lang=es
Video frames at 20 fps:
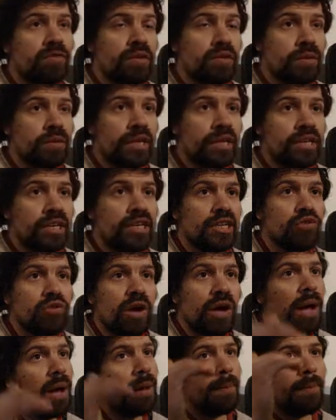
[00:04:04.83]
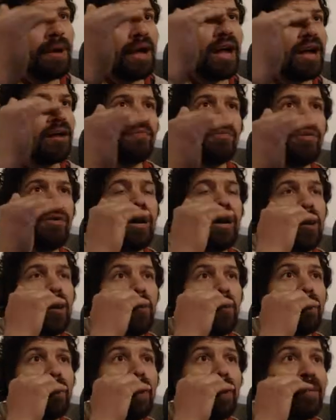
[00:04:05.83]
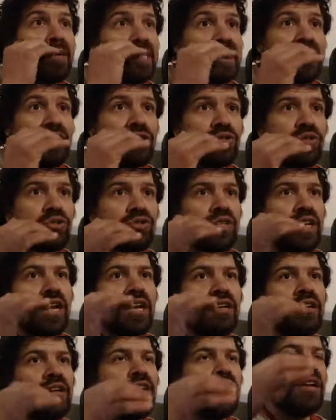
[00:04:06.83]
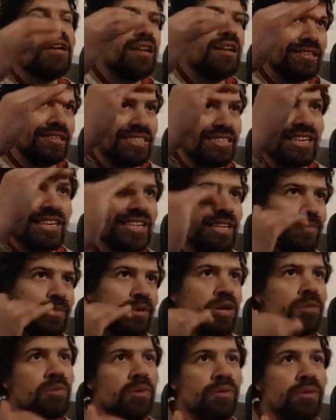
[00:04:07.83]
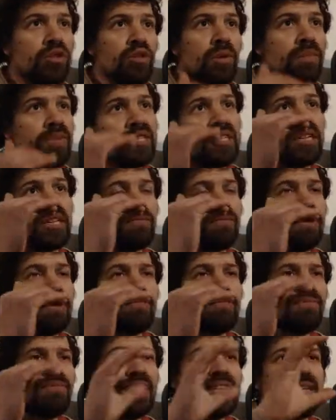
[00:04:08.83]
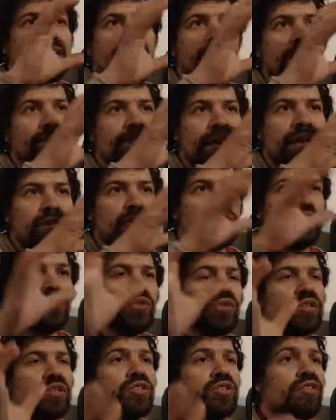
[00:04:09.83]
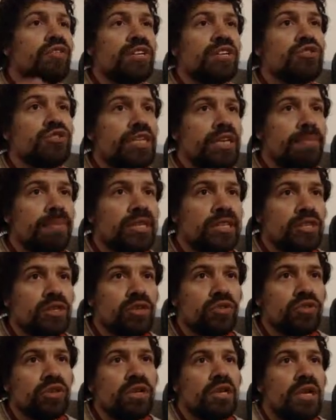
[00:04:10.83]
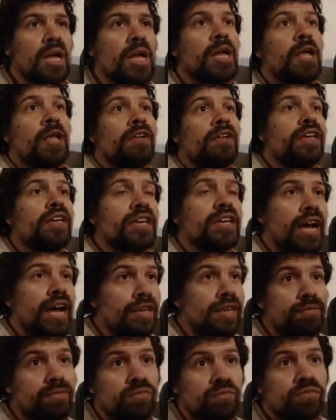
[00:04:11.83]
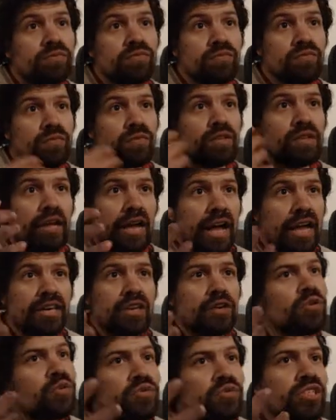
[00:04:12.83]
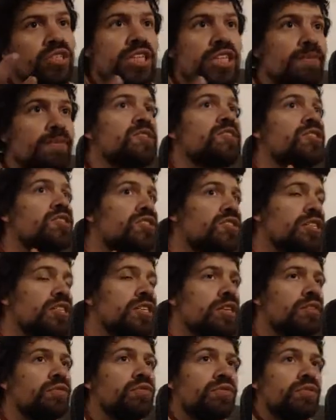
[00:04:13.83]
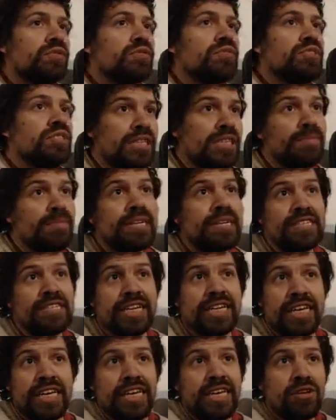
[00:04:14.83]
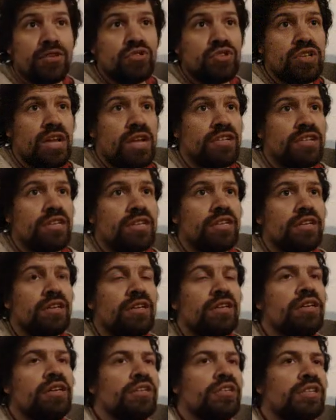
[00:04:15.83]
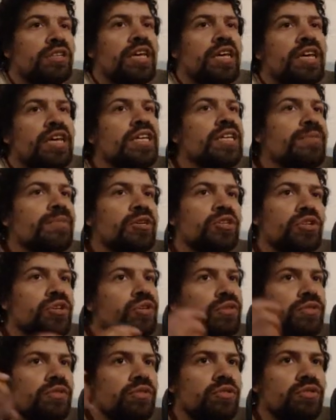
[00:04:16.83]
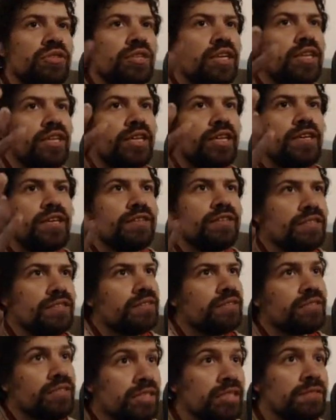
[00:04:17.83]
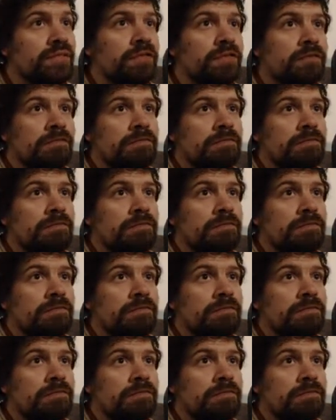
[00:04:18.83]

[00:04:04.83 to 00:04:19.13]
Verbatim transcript: Bien, esto va pasando, o sea, en determinados momentos va pasar, van cambiando los efectos cinemáticos y hay, hay un sistema de CGI, un sistema de CGI, o sea, de, de animación, o sea, de sí.